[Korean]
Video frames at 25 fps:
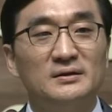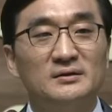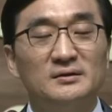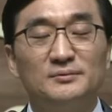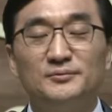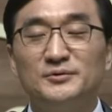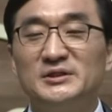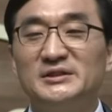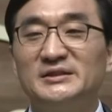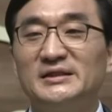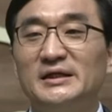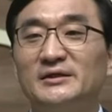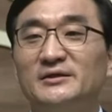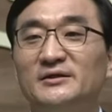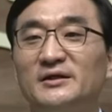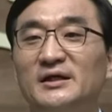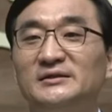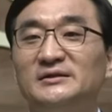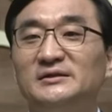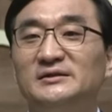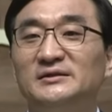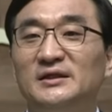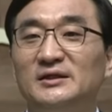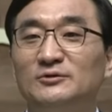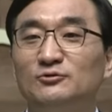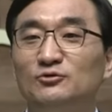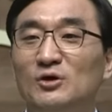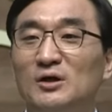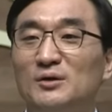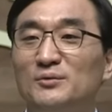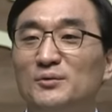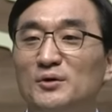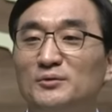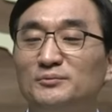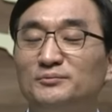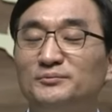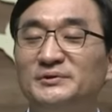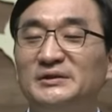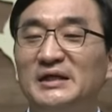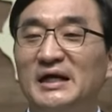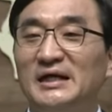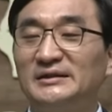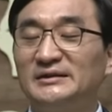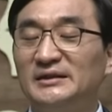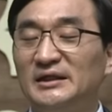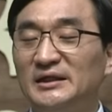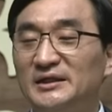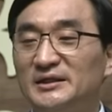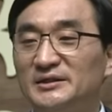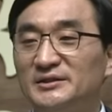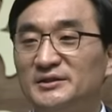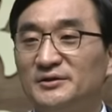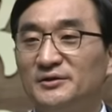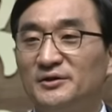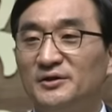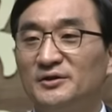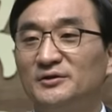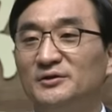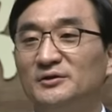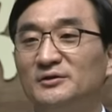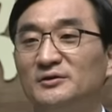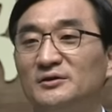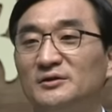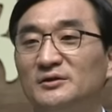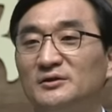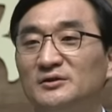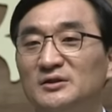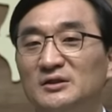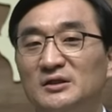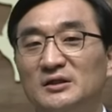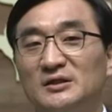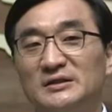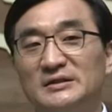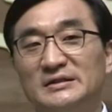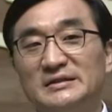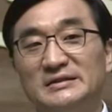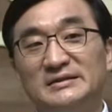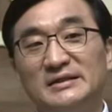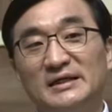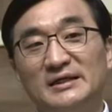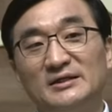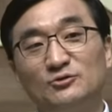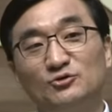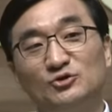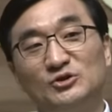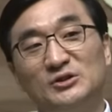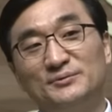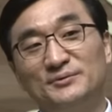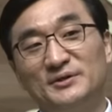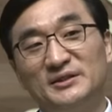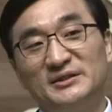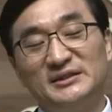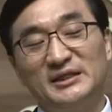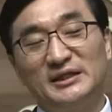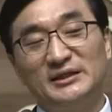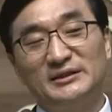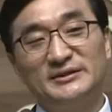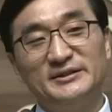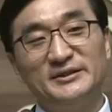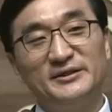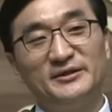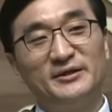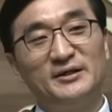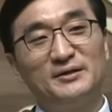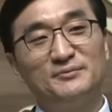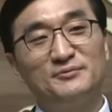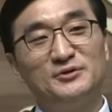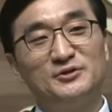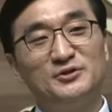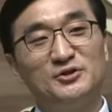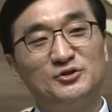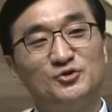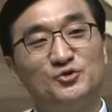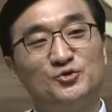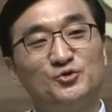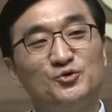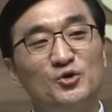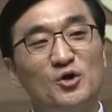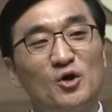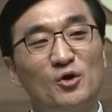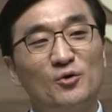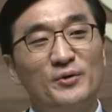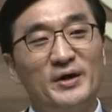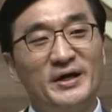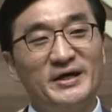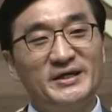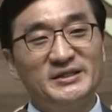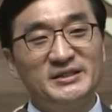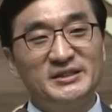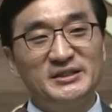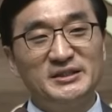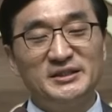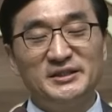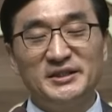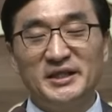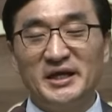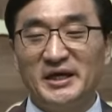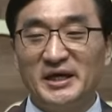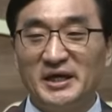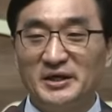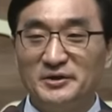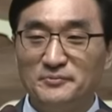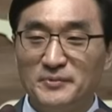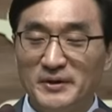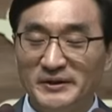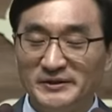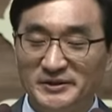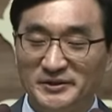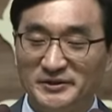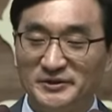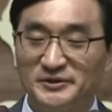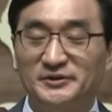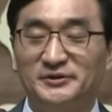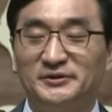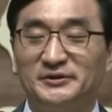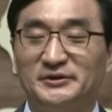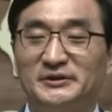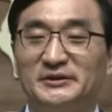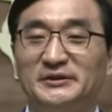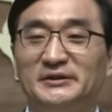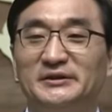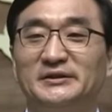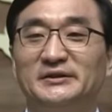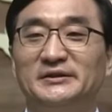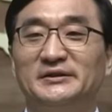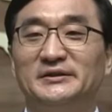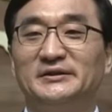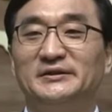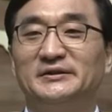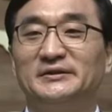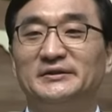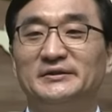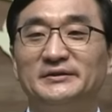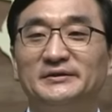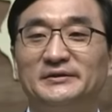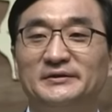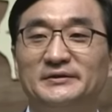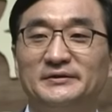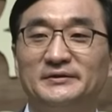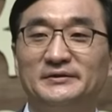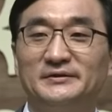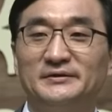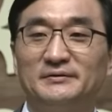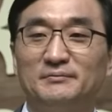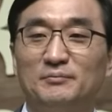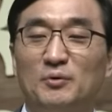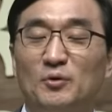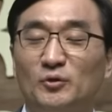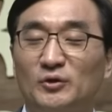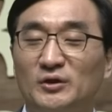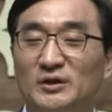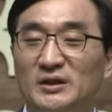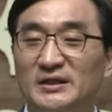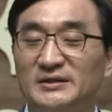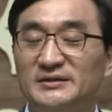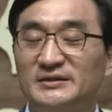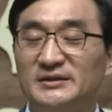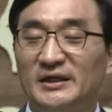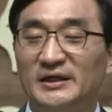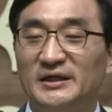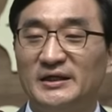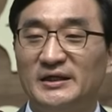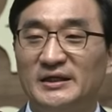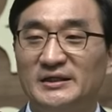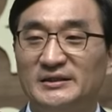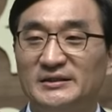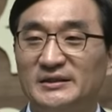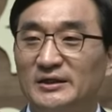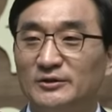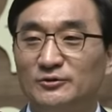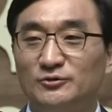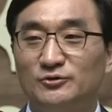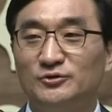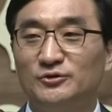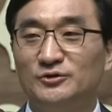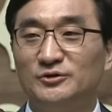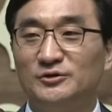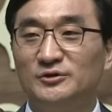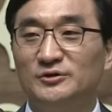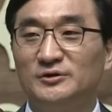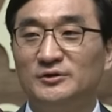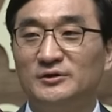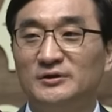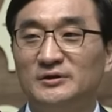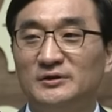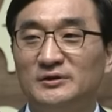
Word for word: 그분이 사역하실 때 누가복음 4장에서 이사 61장을 예언하면서 주 여호와의 신이 내게 임하셨으니 포로된 자에게 자유를